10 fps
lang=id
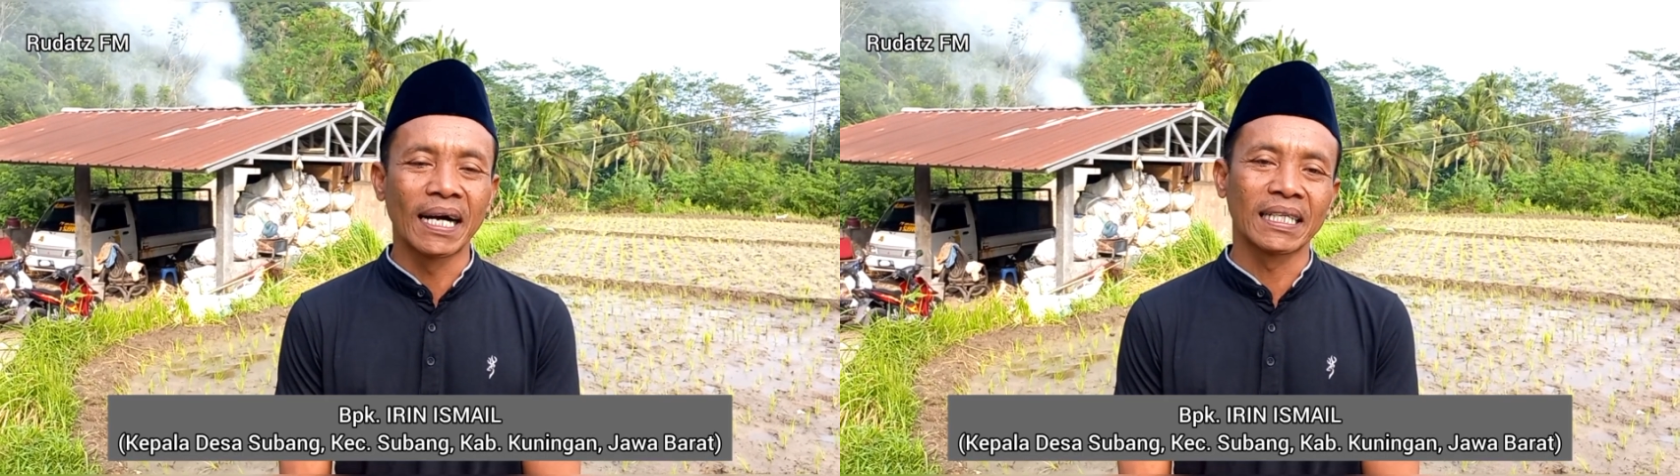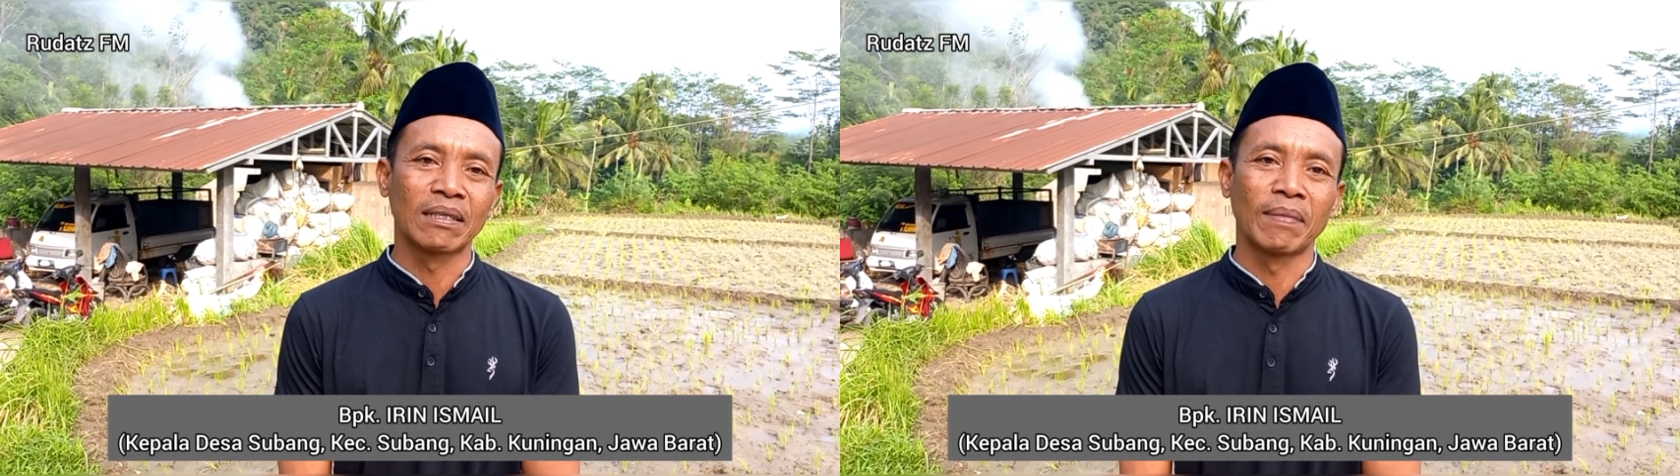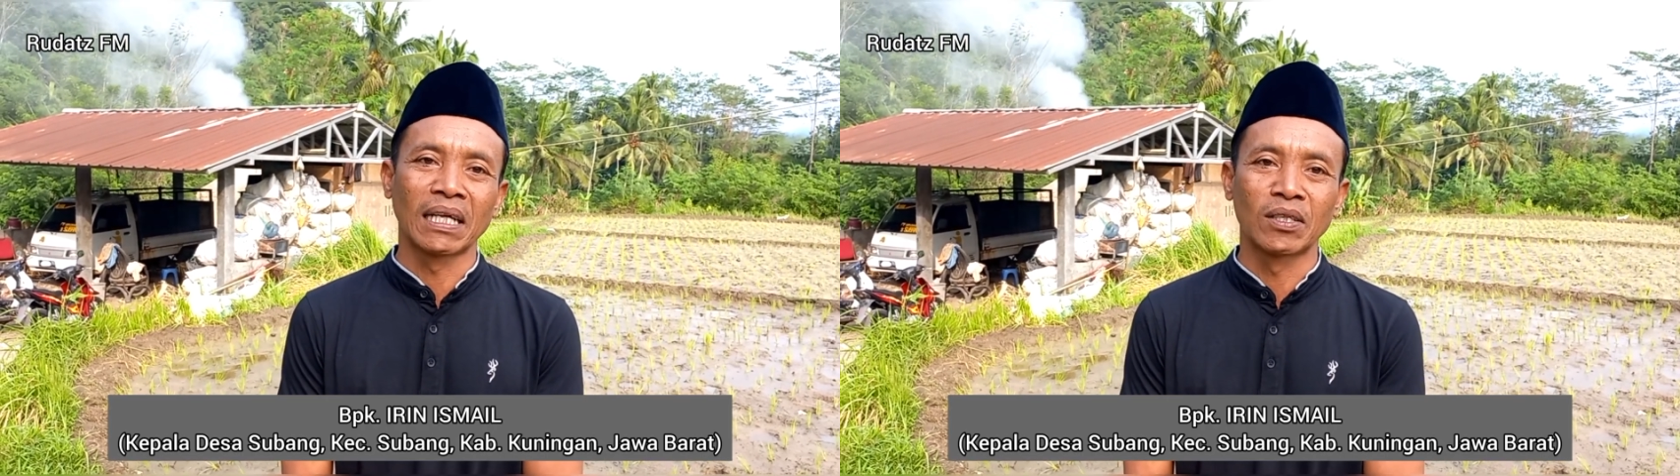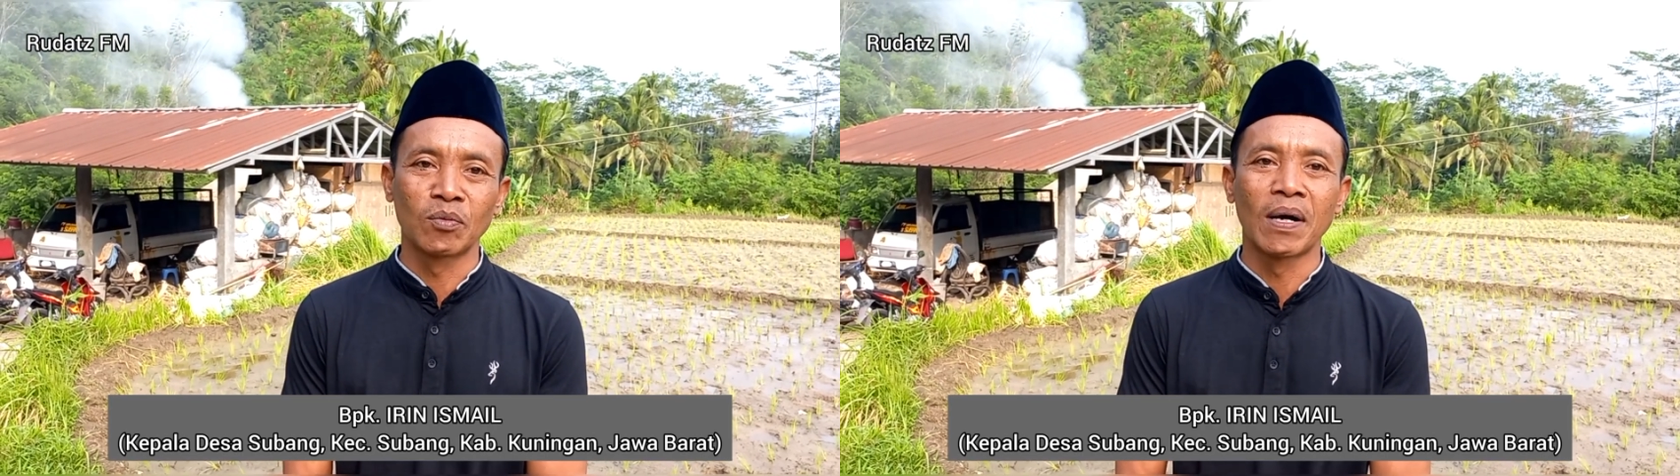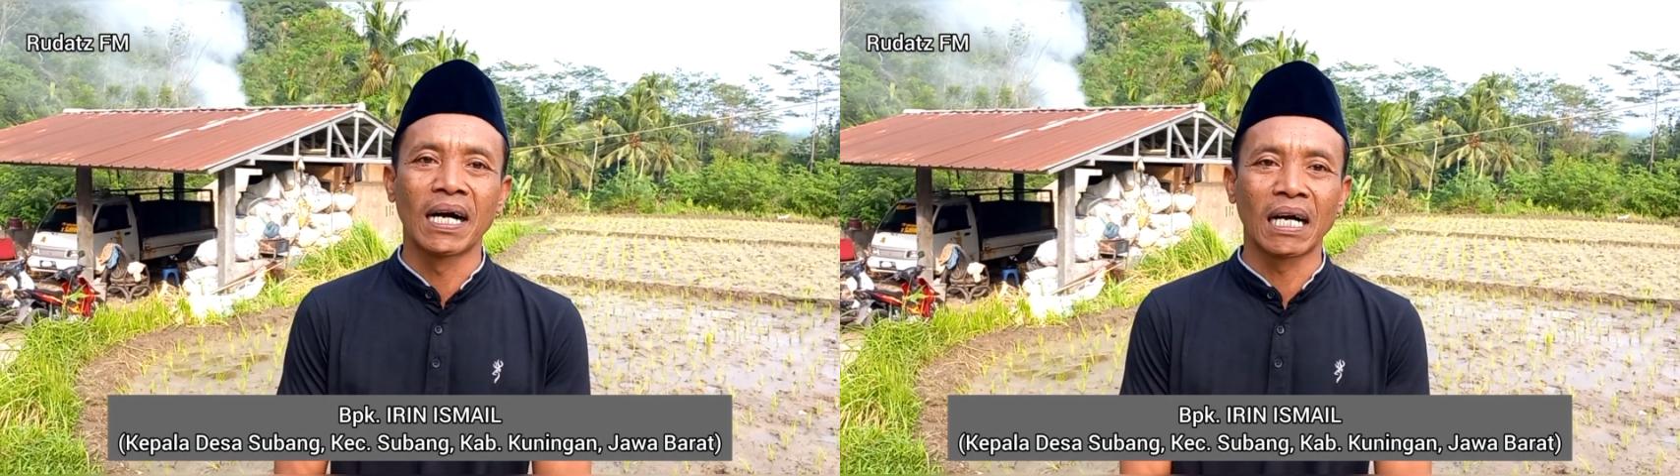Kecamatan
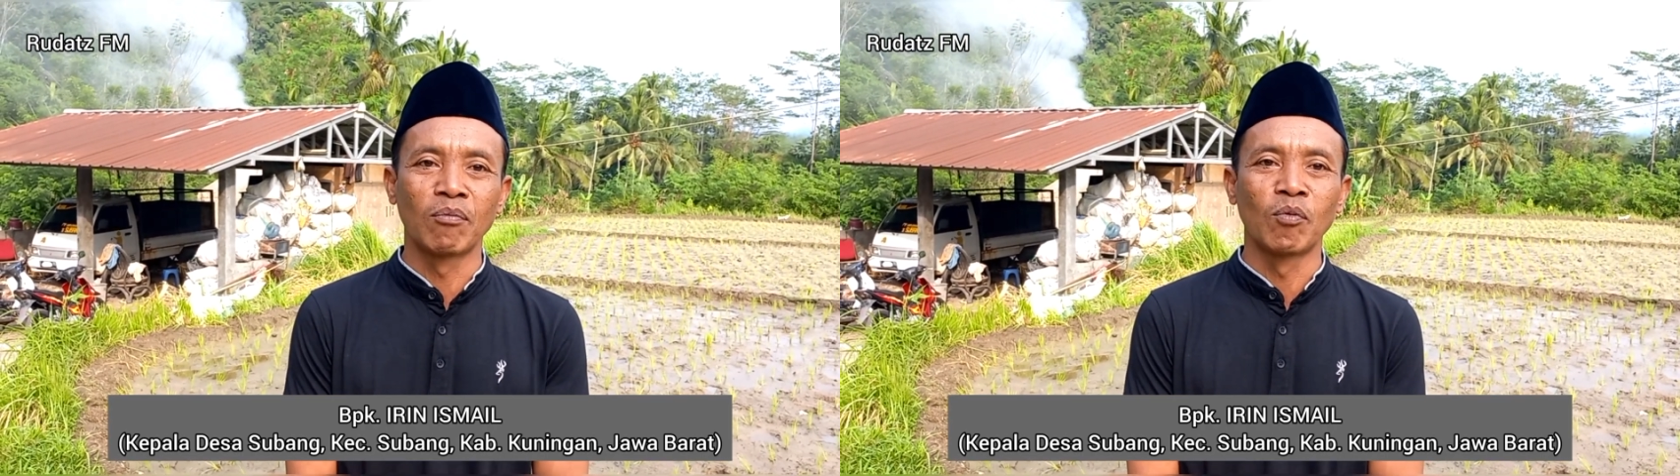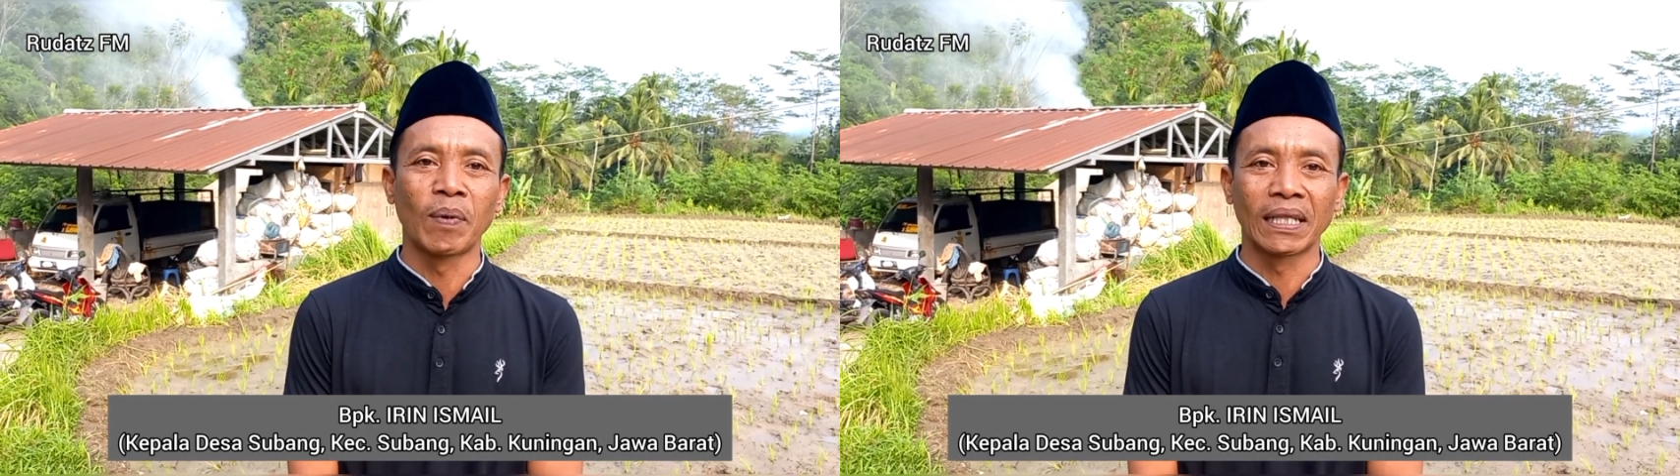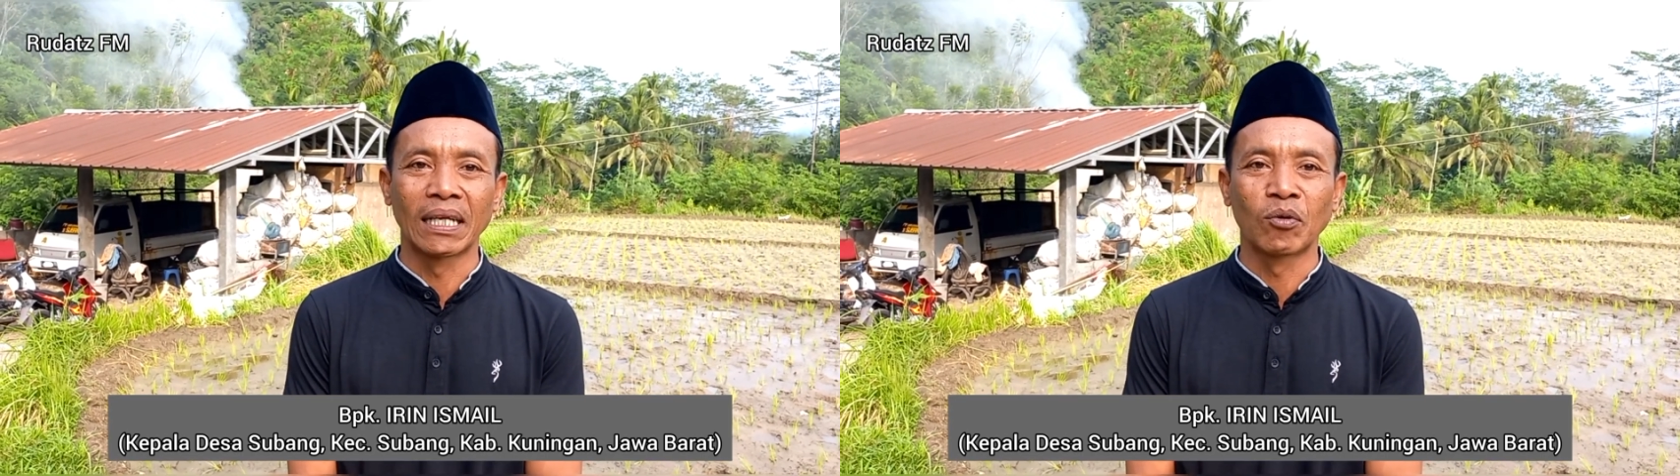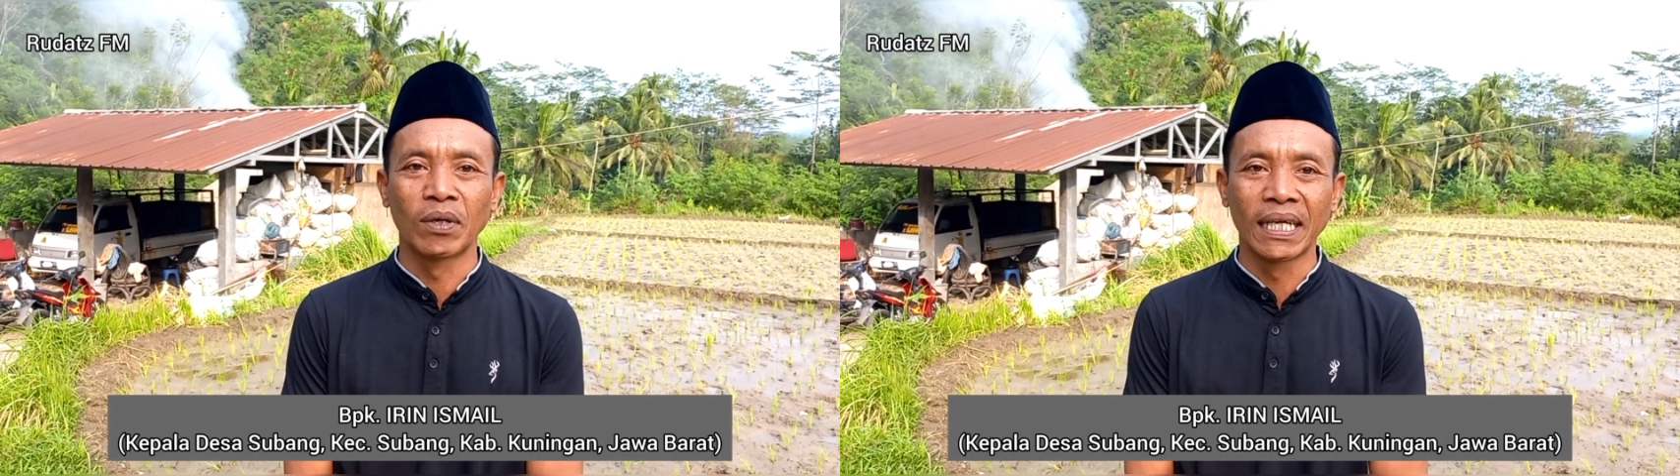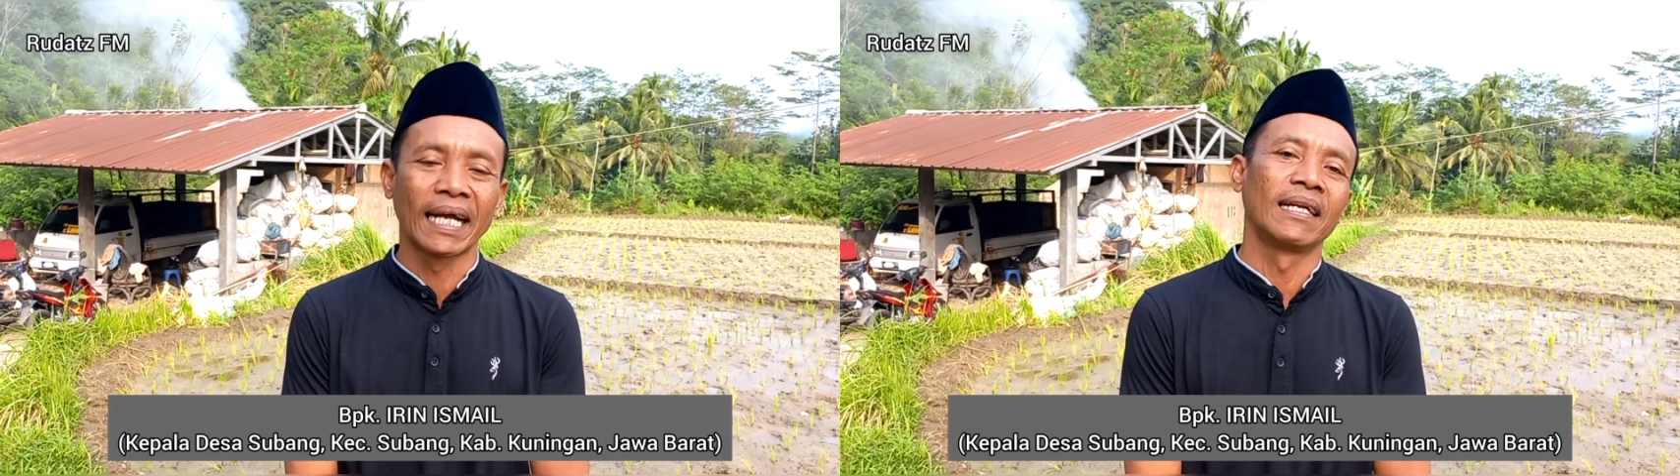Subang, Kabupaten
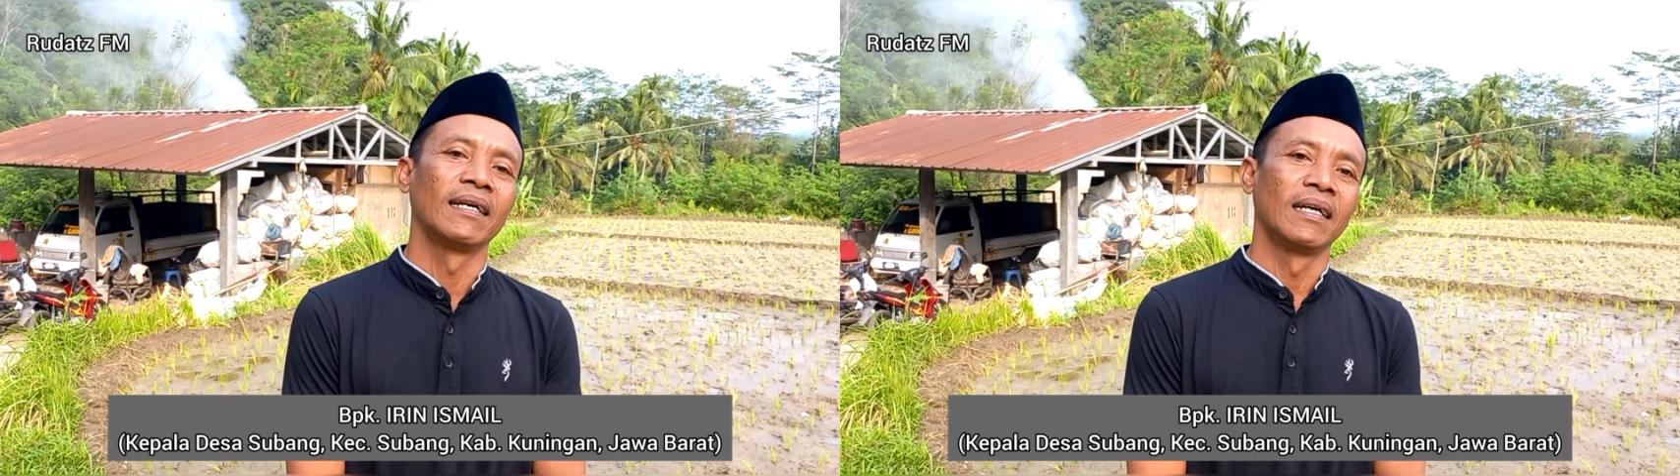Kuningan